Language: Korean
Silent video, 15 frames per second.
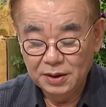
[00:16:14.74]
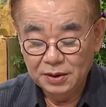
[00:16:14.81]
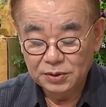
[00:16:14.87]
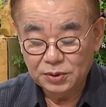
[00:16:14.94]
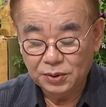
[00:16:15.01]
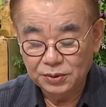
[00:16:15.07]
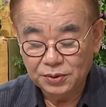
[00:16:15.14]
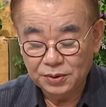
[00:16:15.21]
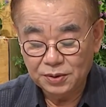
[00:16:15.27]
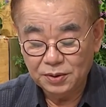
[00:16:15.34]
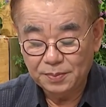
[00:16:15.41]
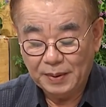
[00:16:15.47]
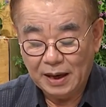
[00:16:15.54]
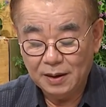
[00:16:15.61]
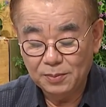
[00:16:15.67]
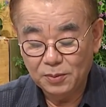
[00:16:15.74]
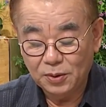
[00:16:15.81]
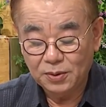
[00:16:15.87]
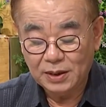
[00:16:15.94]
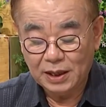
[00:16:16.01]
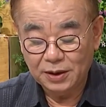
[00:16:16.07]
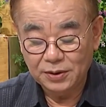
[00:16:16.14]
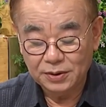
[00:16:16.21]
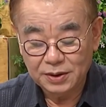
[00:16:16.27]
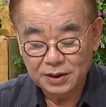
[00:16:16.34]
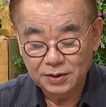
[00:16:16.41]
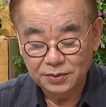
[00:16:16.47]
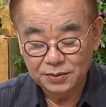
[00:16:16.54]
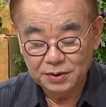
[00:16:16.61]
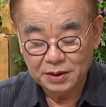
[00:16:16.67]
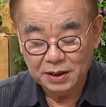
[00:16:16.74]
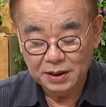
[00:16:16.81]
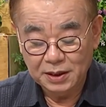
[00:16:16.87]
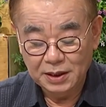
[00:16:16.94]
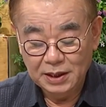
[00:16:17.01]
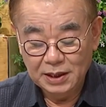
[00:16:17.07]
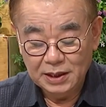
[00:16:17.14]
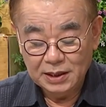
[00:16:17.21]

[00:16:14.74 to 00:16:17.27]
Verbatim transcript: 소들을 방목하여 키울 때